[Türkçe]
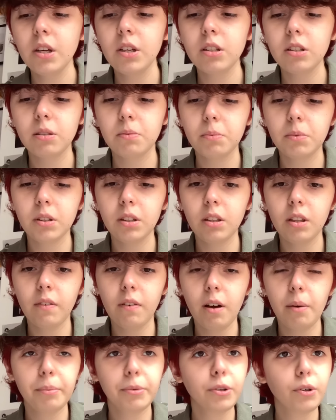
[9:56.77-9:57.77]
Şimdi
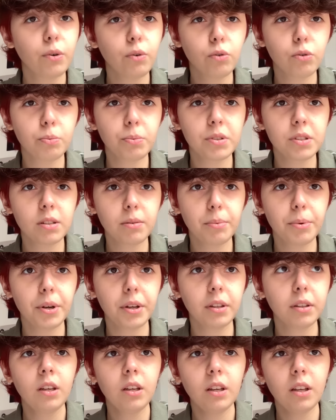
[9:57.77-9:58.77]
devamını okuma zamanı.